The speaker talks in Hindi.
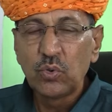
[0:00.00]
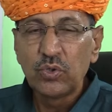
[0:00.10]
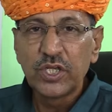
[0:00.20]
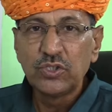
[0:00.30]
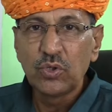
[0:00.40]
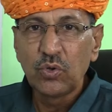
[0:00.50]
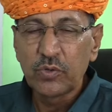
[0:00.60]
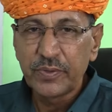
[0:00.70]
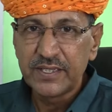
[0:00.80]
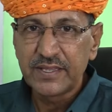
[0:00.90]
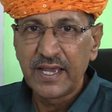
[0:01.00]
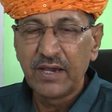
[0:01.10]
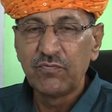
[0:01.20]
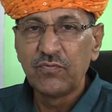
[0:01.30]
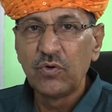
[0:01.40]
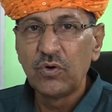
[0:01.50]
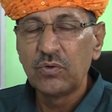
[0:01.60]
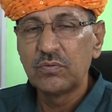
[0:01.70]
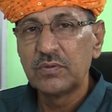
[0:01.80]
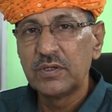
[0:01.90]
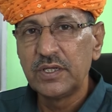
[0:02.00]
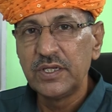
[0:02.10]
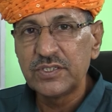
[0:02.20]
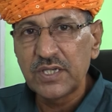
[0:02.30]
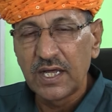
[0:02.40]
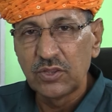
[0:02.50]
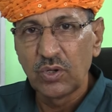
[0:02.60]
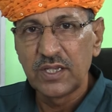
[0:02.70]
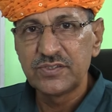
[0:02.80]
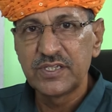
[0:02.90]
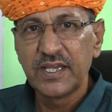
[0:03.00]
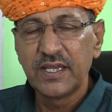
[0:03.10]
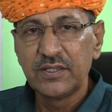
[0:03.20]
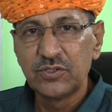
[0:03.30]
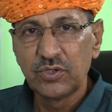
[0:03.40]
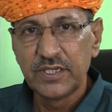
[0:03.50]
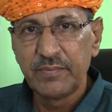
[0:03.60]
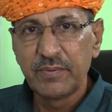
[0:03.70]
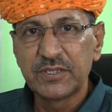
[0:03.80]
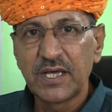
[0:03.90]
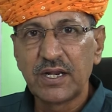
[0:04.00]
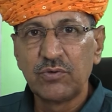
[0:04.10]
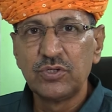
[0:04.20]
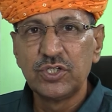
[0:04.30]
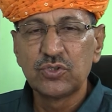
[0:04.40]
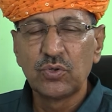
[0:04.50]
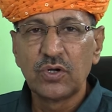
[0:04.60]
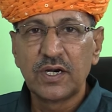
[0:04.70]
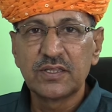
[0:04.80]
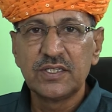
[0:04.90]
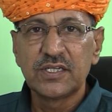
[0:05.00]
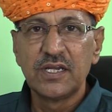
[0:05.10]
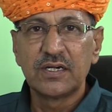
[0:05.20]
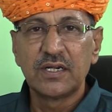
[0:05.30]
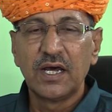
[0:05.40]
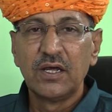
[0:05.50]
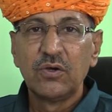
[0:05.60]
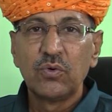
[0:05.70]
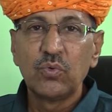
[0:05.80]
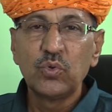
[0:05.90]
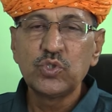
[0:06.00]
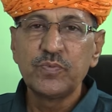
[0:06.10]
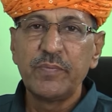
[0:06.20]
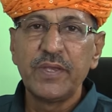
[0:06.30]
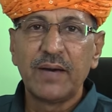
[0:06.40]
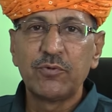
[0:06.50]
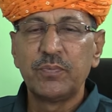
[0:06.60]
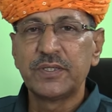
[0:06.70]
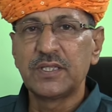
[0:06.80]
तो उनकी जो लोकप्रियता है वो इस आंदोलन से जो ये मैं बता रहा हूँ 1938 की घटना उसमें भी आपको